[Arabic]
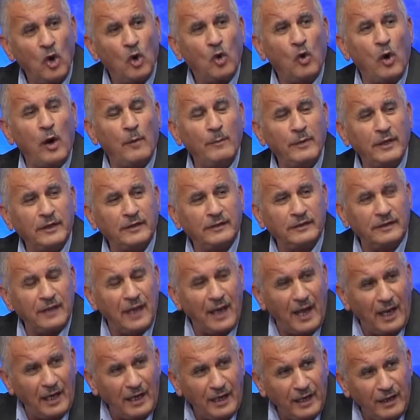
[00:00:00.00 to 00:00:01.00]

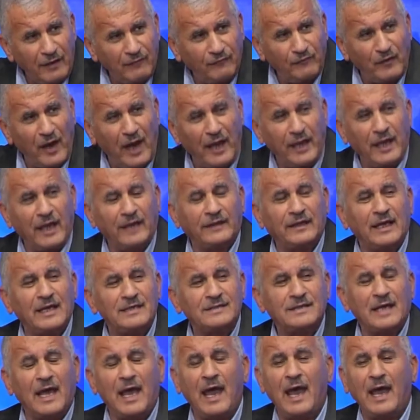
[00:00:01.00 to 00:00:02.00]
وبالتالي فهي
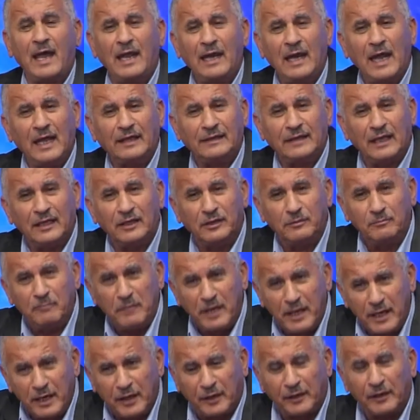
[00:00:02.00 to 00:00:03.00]
تسعى إلى
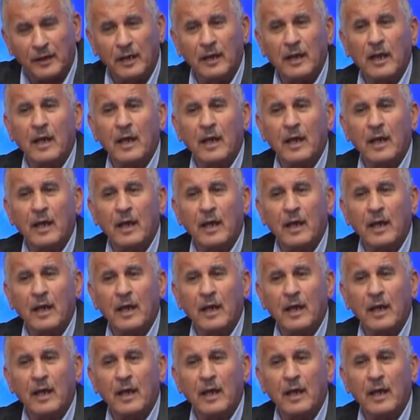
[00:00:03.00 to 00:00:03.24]
تدمير